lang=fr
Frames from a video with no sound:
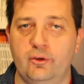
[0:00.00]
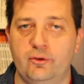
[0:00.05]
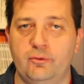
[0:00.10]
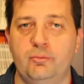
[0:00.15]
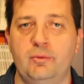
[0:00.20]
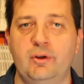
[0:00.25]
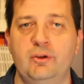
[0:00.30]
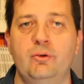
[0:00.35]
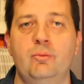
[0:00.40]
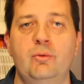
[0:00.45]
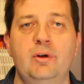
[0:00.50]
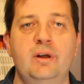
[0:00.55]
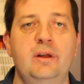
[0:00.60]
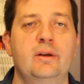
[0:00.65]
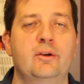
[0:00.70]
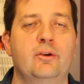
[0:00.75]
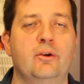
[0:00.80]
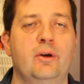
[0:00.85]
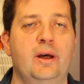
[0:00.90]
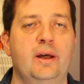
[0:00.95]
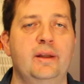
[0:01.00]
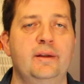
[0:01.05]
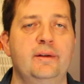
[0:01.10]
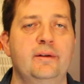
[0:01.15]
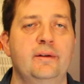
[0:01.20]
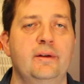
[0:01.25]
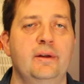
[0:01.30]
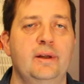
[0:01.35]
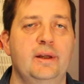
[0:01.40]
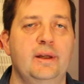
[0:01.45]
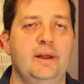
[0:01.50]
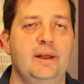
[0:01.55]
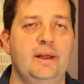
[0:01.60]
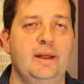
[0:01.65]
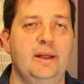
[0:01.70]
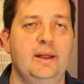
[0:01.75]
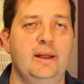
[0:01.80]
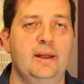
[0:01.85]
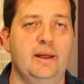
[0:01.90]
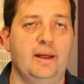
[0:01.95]
9 mois de moins que Anne
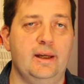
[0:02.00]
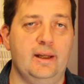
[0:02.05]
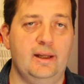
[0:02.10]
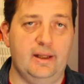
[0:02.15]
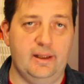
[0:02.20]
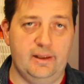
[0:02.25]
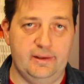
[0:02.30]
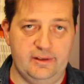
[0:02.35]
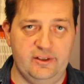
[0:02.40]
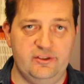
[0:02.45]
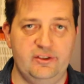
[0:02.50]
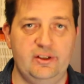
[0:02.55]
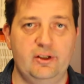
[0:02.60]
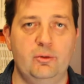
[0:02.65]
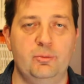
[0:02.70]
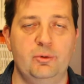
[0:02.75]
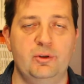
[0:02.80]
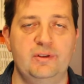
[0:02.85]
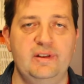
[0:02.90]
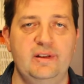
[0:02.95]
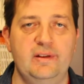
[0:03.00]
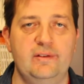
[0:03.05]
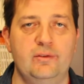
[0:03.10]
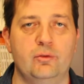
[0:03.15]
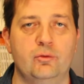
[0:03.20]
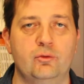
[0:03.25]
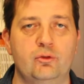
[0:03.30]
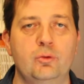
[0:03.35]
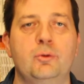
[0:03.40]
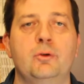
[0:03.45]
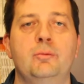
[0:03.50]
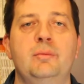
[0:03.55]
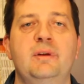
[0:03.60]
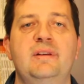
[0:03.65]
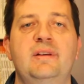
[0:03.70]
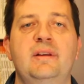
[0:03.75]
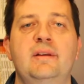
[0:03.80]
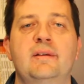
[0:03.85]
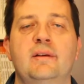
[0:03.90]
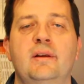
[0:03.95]
et elle a déjà remporté son tout
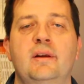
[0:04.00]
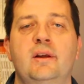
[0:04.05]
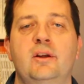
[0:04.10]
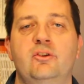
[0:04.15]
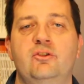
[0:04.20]
premier titre